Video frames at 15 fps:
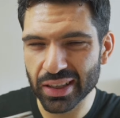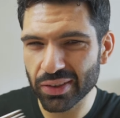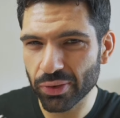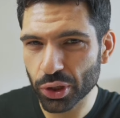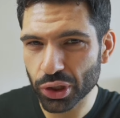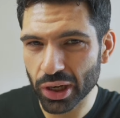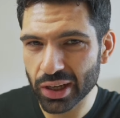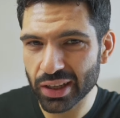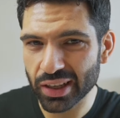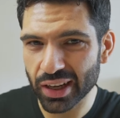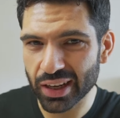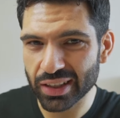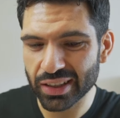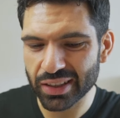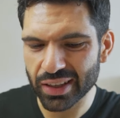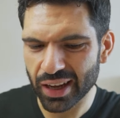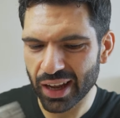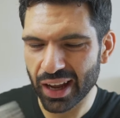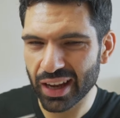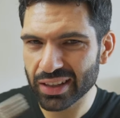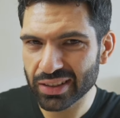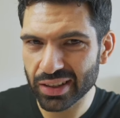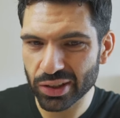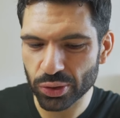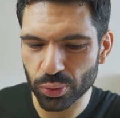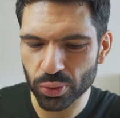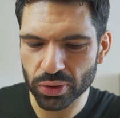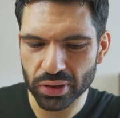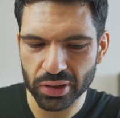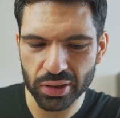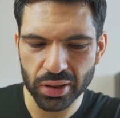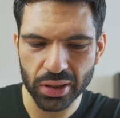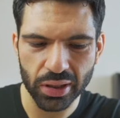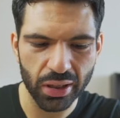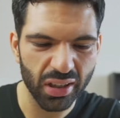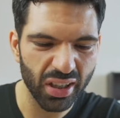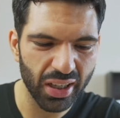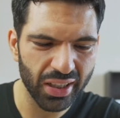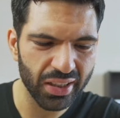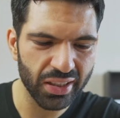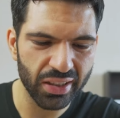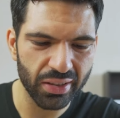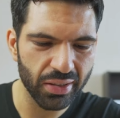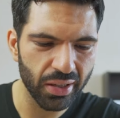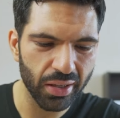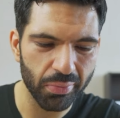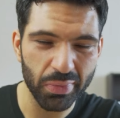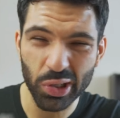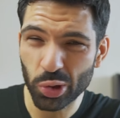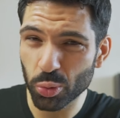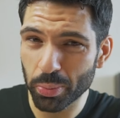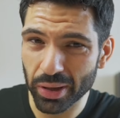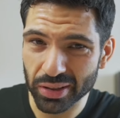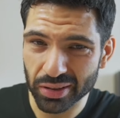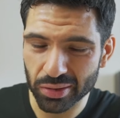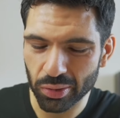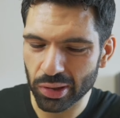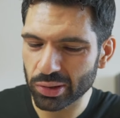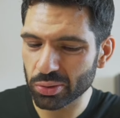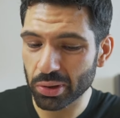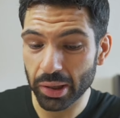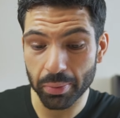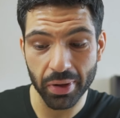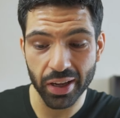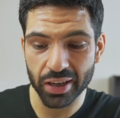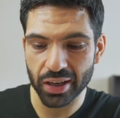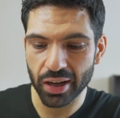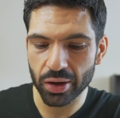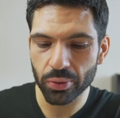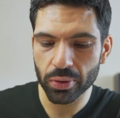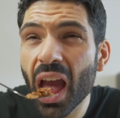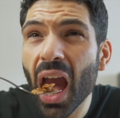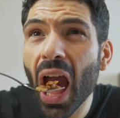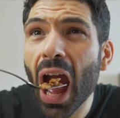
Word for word: liegt wahrscheinlich an dieser Asiasoße, an dieser Miso-Paste oder so. Ich habe keine Ahnung.